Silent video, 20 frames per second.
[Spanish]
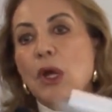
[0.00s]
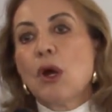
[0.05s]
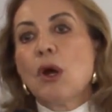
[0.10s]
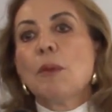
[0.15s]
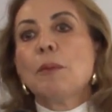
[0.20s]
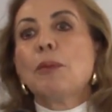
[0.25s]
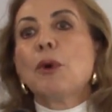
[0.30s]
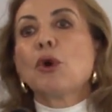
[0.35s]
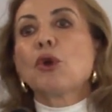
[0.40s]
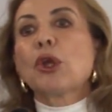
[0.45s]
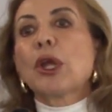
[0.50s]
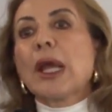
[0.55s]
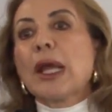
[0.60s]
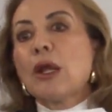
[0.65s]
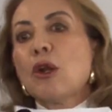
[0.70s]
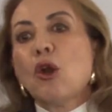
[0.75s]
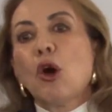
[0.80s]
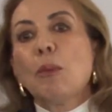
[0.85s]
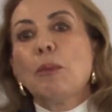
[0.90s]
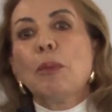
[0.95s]
porque
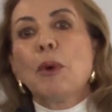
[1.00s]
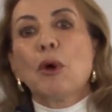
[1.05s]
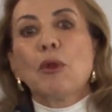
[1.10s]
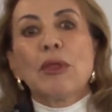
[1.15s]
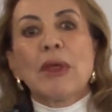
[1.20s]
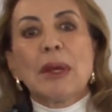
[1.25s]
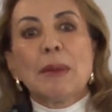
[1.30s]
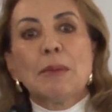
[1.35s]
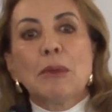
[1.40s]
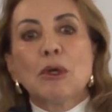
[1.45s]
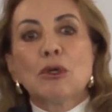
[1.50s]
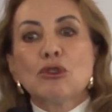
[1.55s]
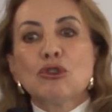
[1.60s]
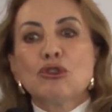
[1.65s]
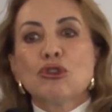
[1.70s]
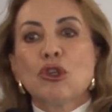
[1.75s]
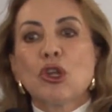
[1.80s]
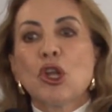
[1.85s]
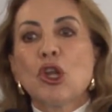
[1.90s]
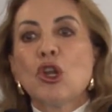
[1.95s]
no
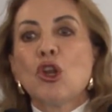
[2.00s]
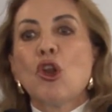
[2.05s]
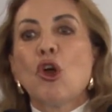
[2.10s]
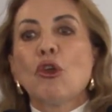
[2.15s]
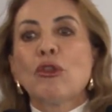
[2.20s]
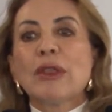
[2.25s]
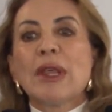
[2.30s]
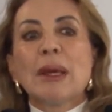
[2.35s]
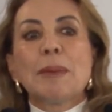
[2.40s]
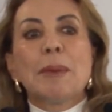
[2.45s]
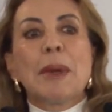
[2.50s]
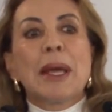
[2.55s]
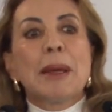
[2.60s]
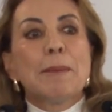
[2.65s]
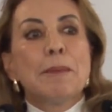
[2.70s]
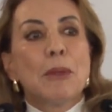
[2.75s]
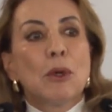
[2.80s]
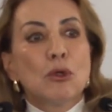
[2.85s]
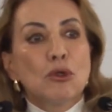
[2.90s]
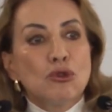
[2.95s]
podemos, no
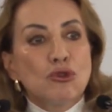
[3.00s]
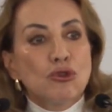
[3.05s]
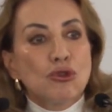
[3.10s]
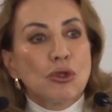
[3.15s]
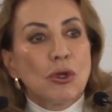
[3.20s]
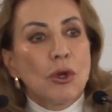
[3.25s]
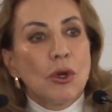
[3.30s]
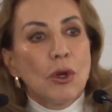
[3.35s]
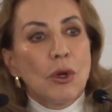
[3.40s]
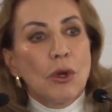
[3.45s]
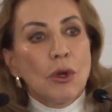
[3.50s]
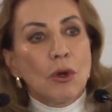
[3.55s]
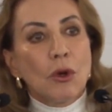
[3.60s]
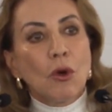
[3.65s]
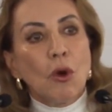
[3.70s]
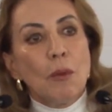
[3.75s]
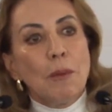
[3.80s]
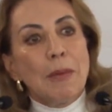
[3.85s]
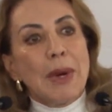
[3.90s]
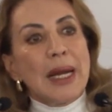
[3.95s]
debemos
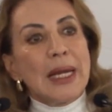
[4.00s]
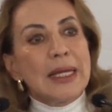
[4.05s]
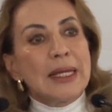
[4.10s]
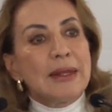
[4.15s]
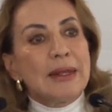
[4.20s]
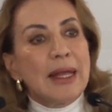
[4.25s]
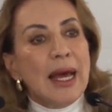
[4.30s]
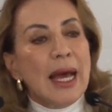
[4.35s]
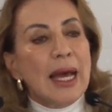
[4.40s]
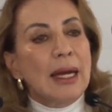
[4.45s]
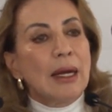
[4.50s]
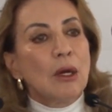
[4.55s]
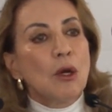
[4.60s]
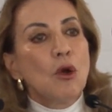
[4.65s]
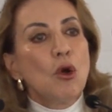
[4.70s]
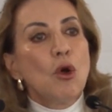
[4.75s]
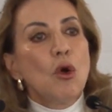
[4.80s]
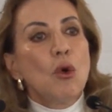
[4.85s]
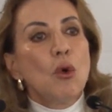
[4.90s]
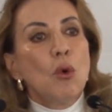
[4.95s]
convalidar
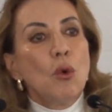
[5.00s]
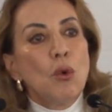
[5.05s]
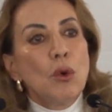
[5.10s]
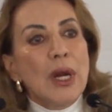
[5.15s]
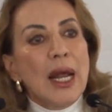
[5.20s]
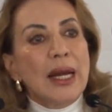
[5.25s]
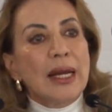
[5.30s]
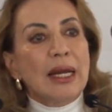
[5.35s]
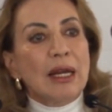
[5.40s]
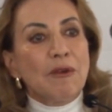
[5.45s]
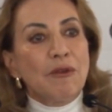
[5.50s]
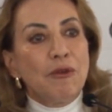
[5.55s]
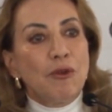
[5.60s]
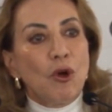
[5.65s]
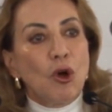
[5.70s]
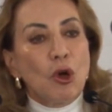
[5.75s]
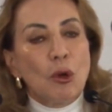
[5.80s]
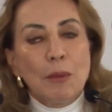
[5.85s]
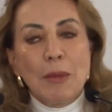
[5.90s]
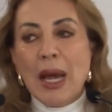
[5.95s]
una
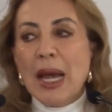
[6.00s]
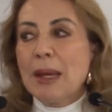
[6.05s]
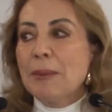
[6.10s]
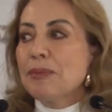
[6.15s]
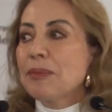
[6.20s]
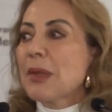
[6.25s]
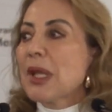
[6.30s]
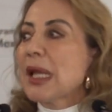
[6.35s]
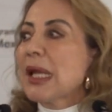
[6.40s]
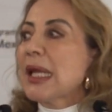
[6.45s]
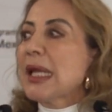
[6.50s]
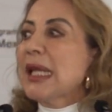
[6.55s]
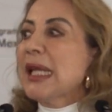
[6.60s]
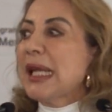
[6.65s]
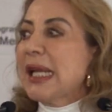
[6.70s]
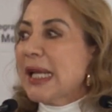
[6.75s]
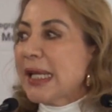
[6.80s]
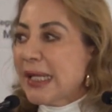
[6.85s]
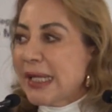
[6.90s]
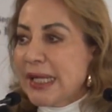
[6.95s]
reforma
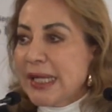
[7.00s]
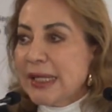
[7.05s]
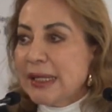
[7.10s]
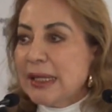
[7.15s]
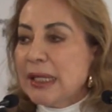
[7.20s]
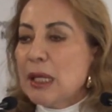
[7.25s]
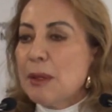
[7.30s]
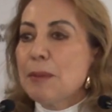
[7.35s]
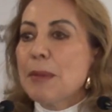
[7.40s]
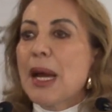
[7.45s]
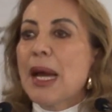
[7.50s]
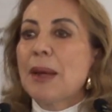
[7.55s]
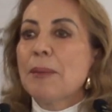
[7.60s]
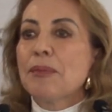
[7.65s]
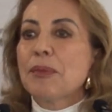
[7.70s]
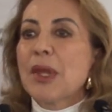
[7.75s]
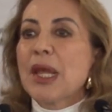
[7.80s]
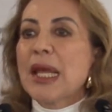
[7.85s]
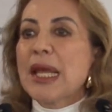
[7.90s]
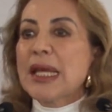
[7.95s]
ilegítima,
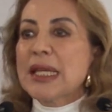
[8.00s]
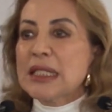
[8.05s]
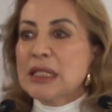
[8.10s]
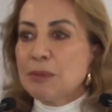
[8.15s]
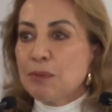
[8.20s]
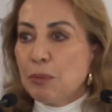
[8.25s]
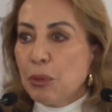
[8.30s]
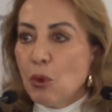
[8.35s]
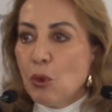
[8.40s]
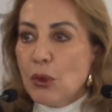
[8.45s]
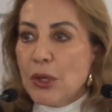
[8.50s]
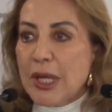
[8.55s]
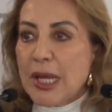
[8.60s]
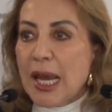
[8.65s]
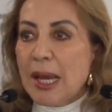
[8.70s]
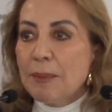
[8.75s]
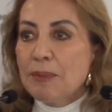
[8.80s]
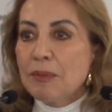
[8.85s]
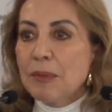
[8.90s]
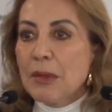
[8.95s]

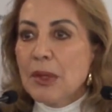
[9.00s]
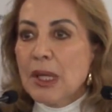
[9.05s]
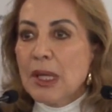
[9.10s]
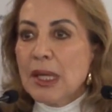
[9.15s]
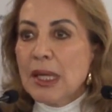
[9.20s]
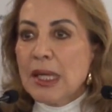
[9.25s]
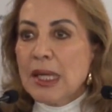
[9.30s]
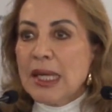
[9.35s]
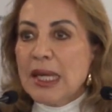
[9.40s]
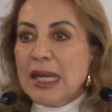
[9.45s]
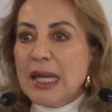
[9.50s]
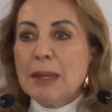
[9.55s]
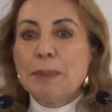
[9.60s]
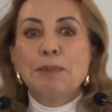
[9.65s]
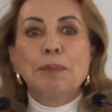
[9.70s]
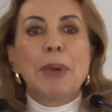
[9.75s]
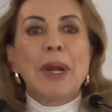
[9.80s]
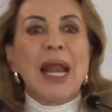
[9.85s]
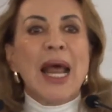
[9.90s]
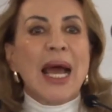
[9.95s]
espuria y
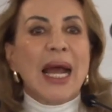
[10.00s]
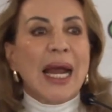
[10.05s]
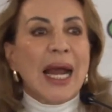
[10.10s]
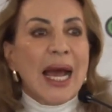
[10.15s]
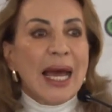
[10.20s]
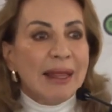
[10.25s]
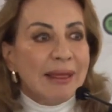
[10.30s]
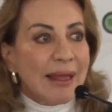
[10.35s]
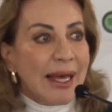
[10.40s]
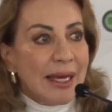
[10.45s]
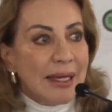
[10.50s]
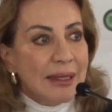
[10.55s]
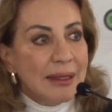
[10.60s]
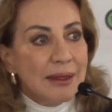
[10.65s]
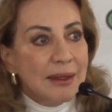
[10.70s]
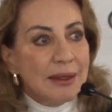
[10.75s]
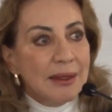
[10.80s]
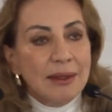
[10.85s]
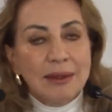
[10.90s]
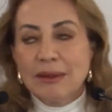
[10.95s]
plagada
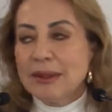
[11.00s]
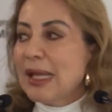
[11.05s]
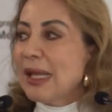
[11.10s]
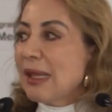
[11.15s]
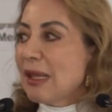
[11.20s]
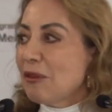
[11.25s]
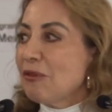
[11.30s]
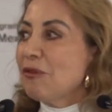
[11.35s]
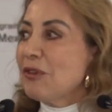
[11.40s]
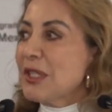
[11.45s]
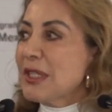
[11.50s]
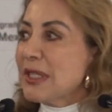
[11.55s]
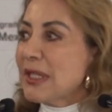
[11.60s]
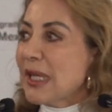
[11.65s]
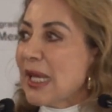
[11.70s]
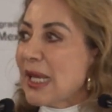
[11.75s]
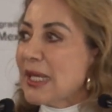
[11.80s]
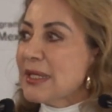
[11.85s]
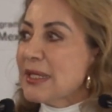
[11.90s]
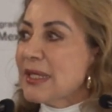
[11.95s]
de
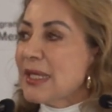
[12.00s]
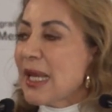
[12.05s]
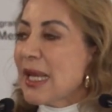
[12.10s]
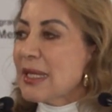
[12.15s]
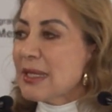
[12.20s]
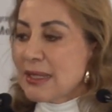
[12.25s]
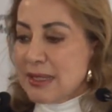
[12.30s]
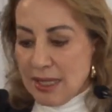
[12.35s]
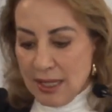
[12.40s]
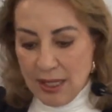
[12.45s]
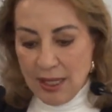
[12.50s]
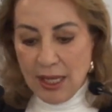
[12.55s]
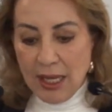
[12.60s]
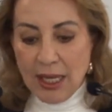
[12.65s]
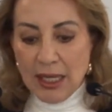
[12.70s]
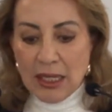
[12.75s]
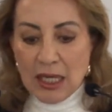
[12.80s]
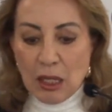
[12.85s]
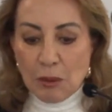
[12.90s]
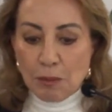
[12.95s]
deficiencias
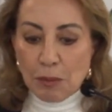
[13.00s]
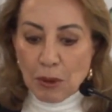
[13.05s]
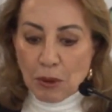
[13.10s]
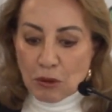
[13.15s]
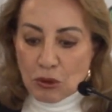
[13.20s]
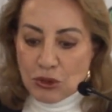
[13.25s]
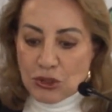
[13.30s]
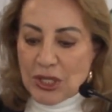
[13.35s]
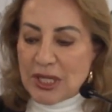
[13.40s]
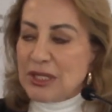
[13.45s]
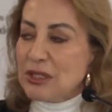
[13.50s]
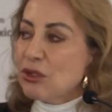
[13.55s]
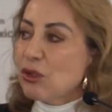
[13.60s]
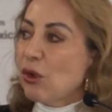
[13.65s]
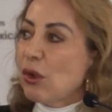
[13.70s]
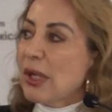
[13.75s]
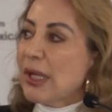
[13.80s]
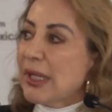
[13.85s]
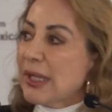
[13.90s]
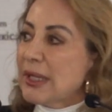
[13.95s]
en el proceso
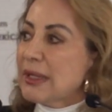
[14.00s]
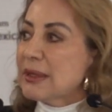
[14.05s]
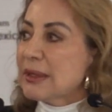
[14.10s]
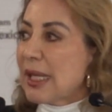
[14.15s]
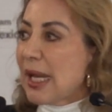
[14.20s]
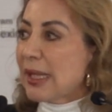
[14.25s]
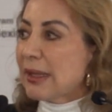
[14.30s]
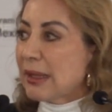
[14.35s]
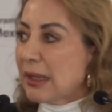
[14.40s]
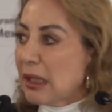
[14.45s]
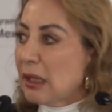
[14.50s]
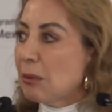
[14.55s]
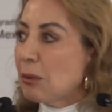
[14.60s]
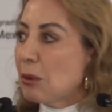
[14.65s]
legislativo.